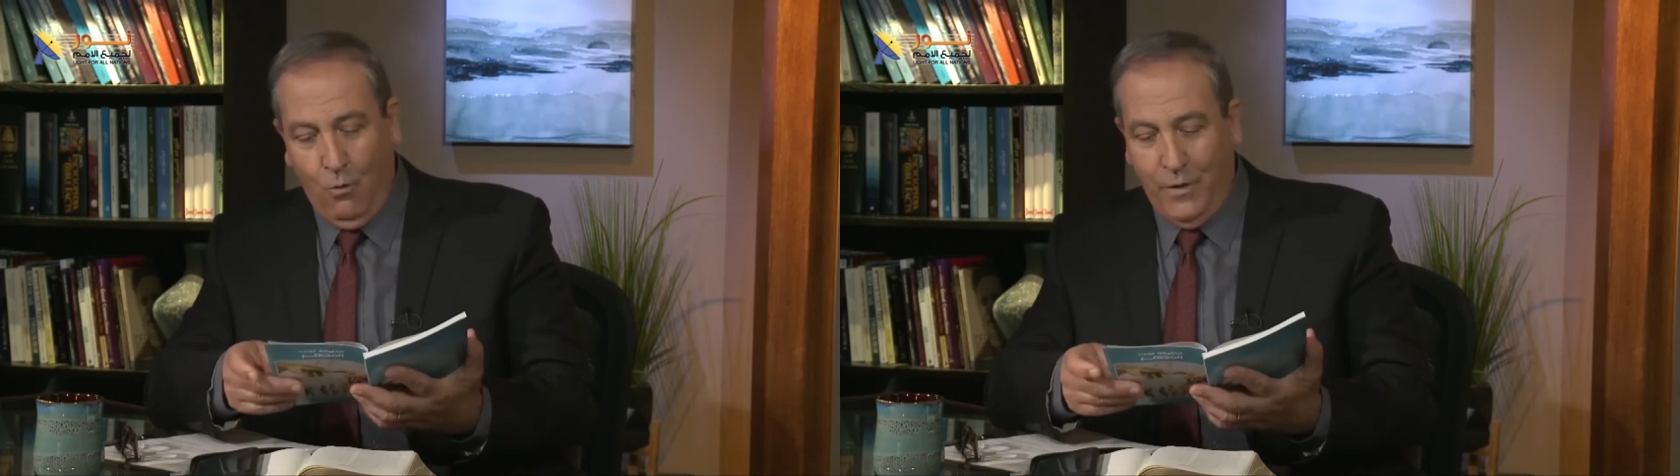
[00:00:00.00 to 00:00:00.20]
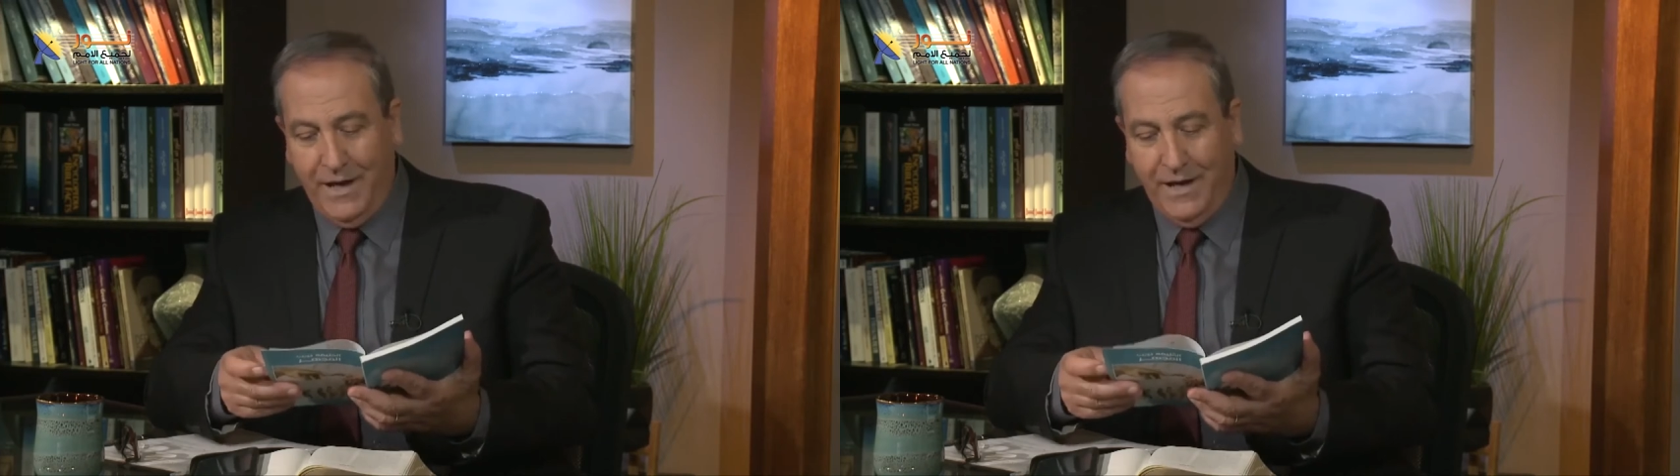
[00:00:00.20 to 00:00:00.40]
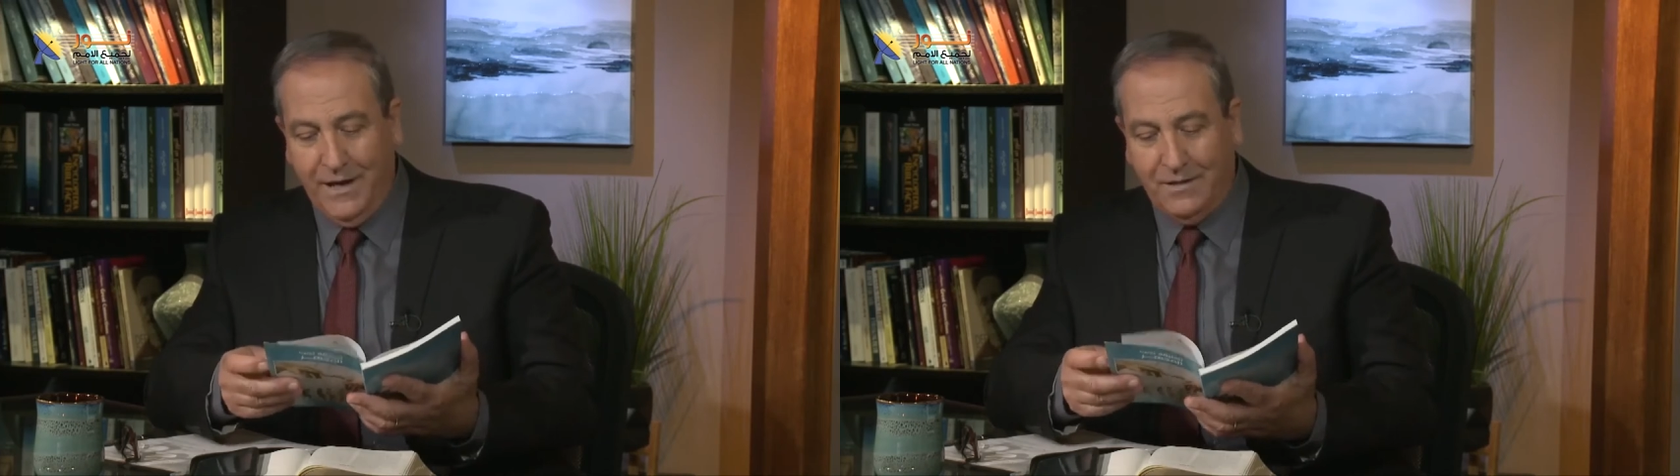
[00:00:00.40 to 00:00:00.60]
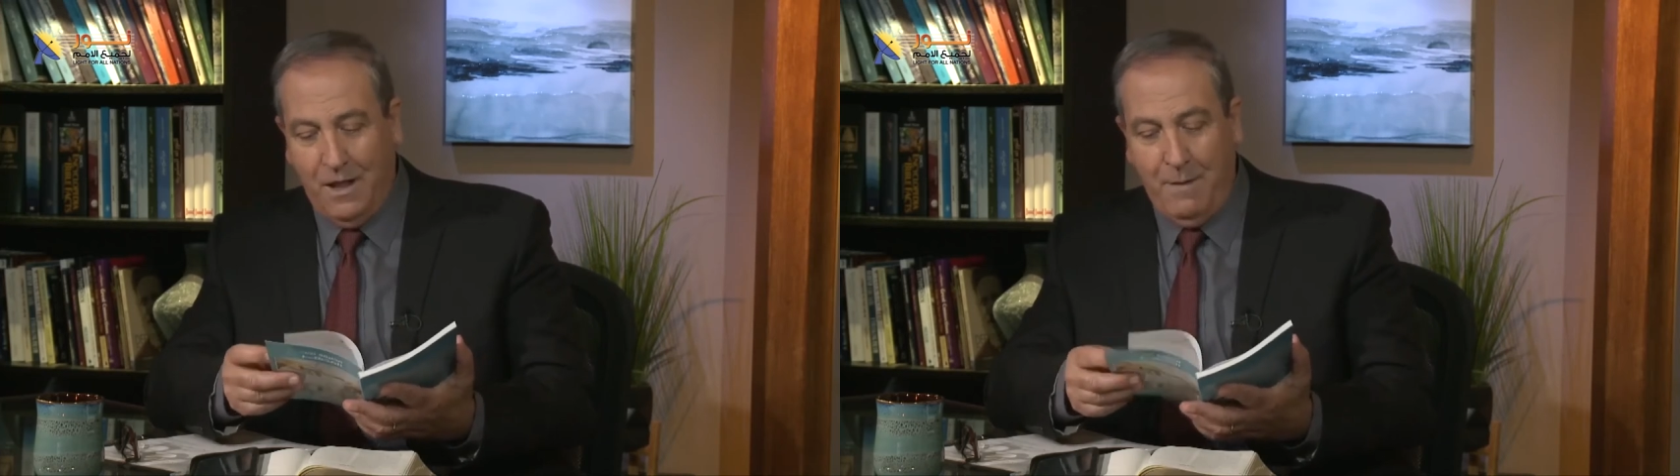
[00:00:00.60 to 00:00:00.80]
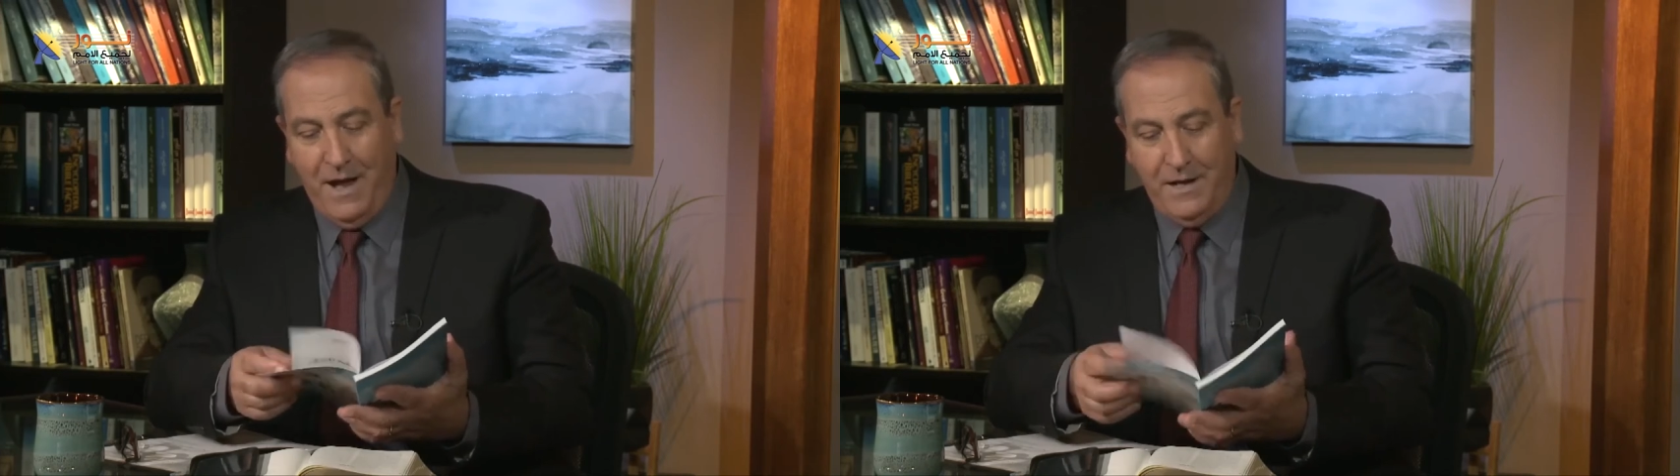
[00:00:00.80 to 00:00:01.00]

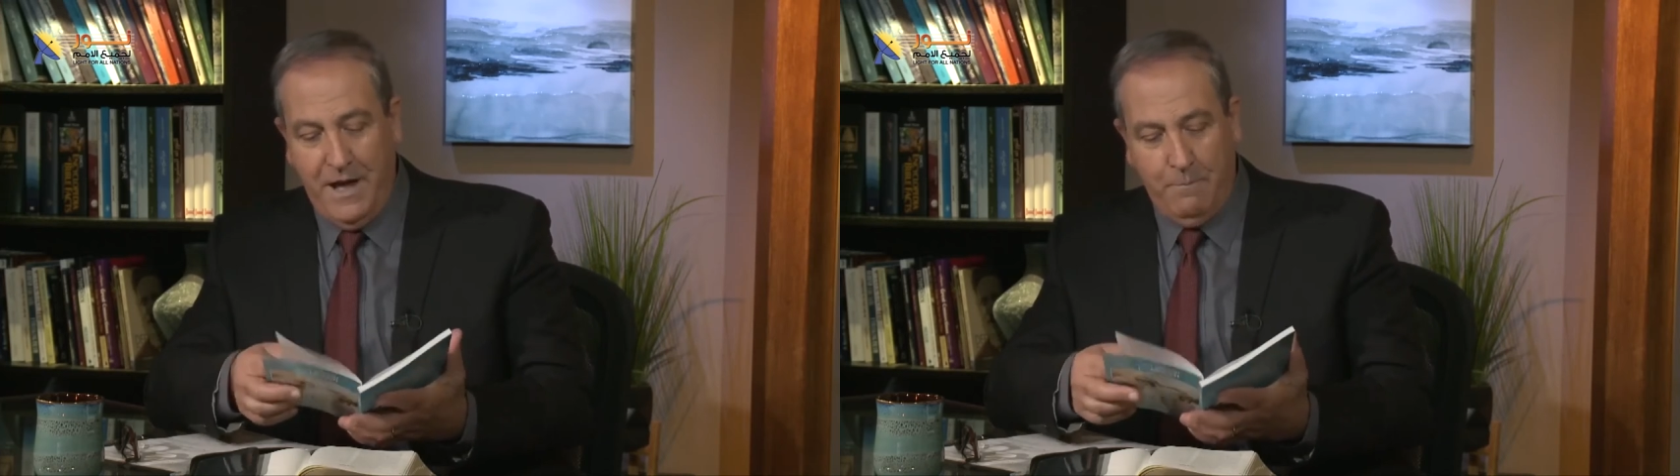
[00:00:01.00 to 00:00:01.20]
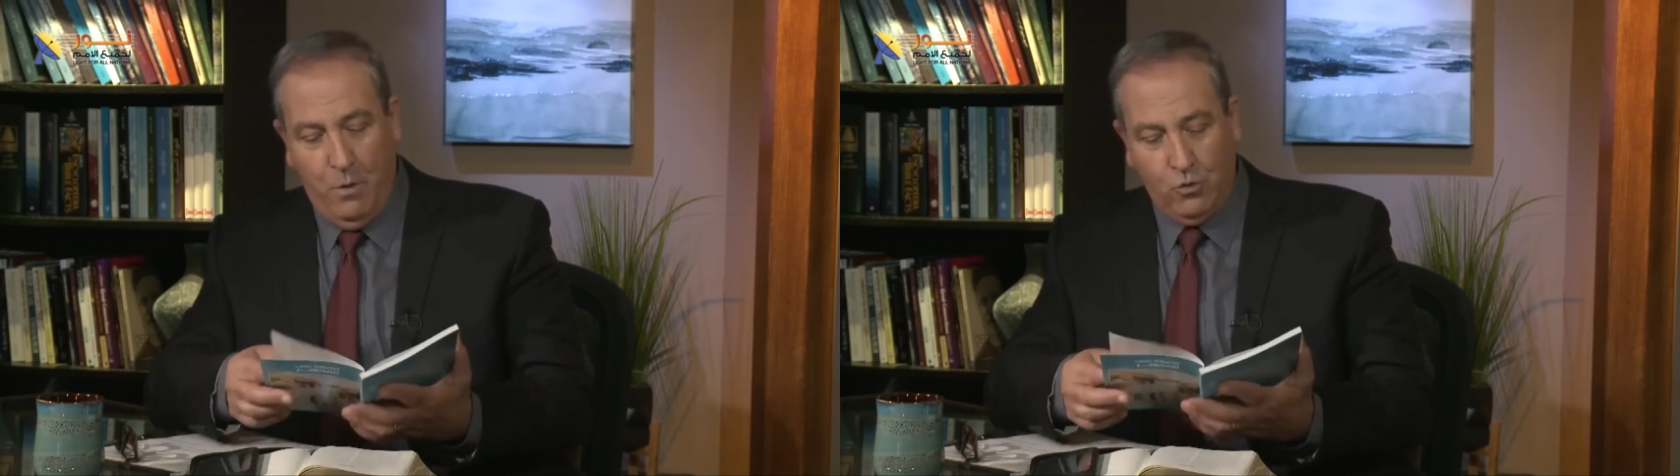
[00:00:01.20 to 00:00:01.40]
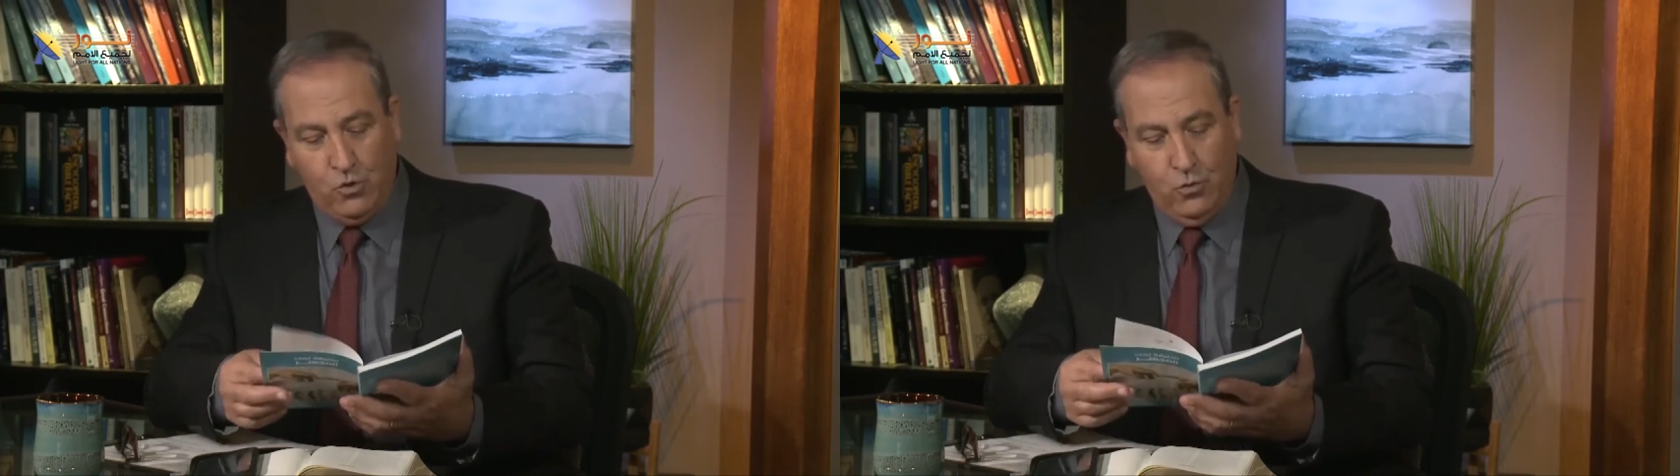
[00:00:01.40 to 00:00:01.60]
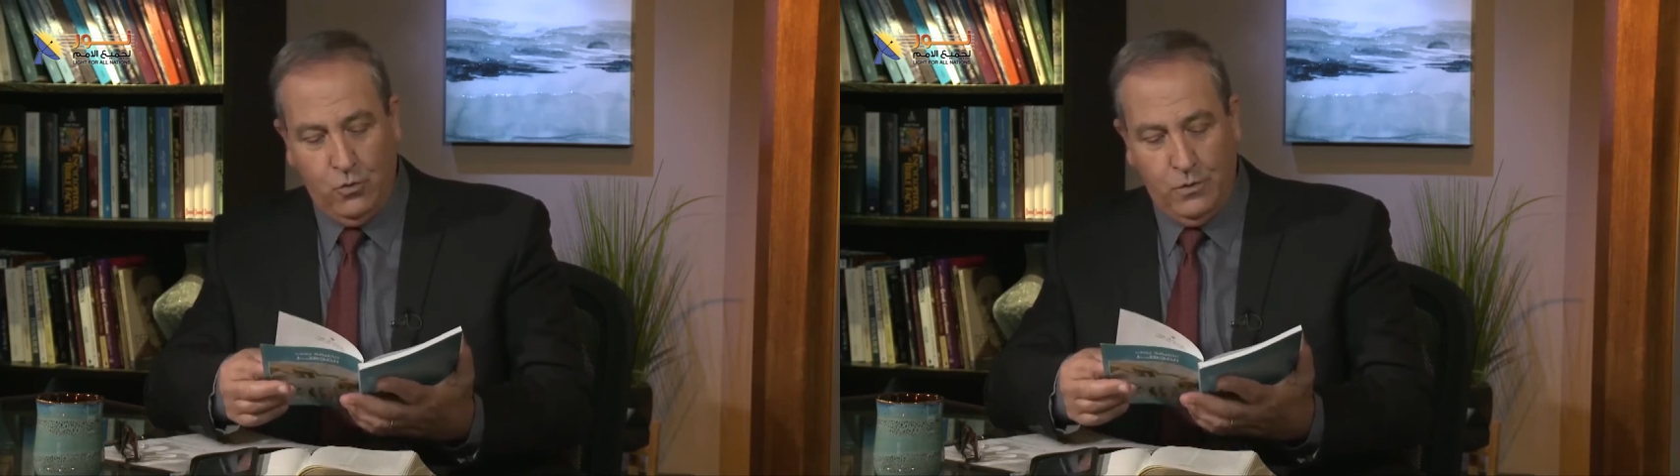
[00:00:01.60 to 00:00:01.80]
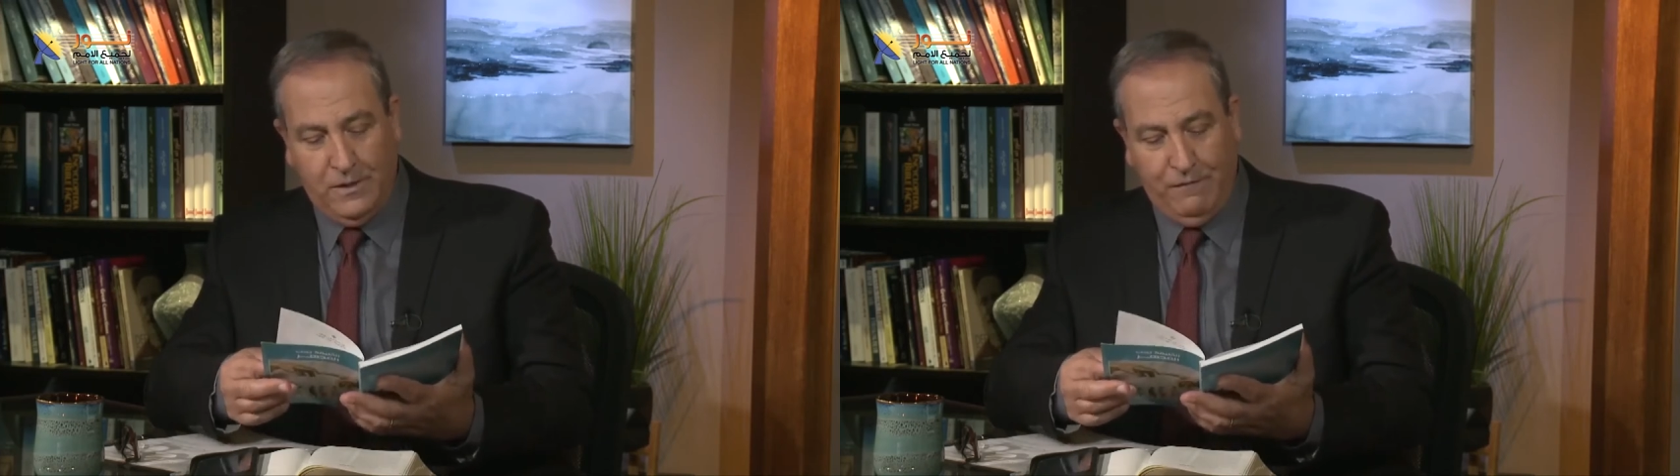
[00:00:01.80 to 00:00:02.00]
وطبعا
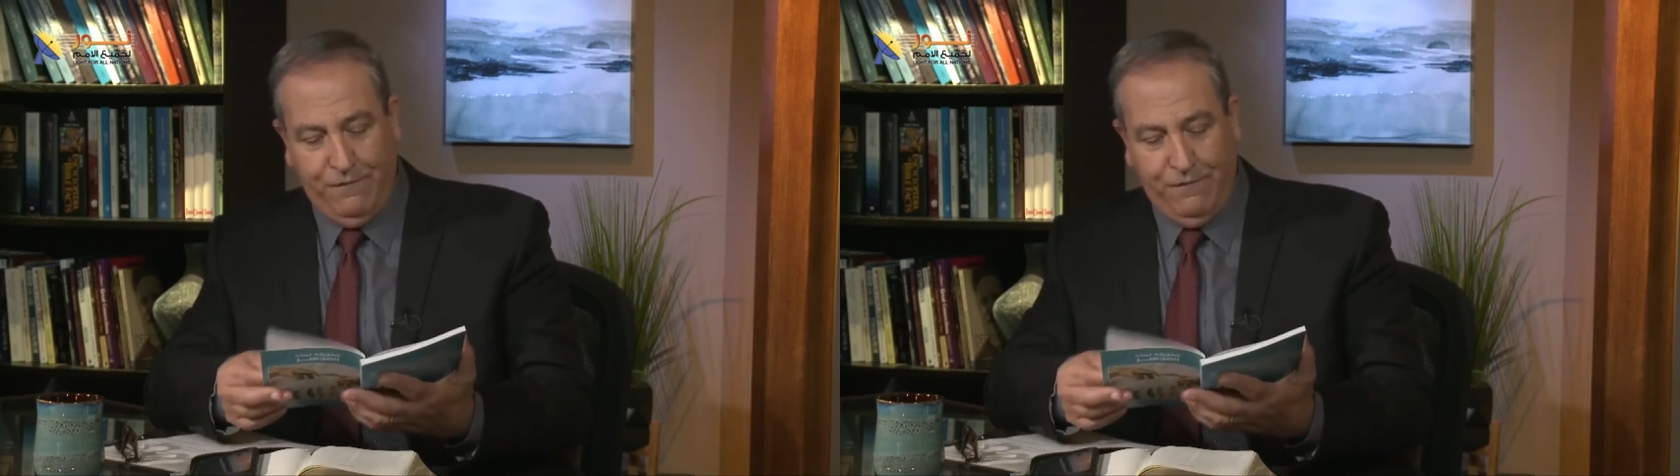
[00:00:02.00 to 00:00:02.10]
موجود